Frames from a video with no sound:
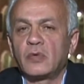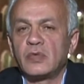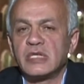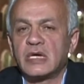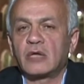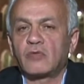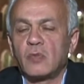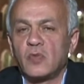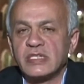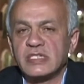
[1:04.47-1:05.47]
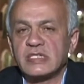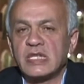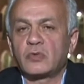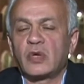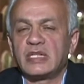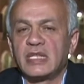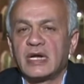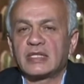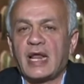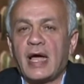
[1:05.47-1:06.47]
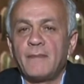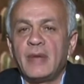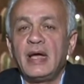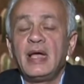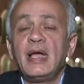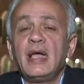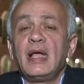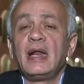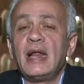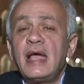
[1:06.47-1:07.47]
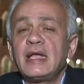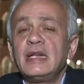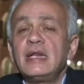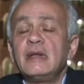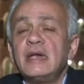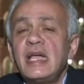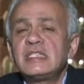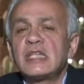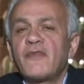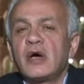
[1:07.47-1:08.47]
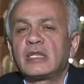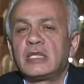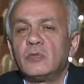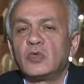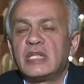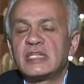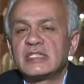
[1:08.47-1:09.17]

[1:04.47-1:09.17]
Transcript: الوزارات والمؤسسات والإدارات العامة لكن ليس فقط لمدة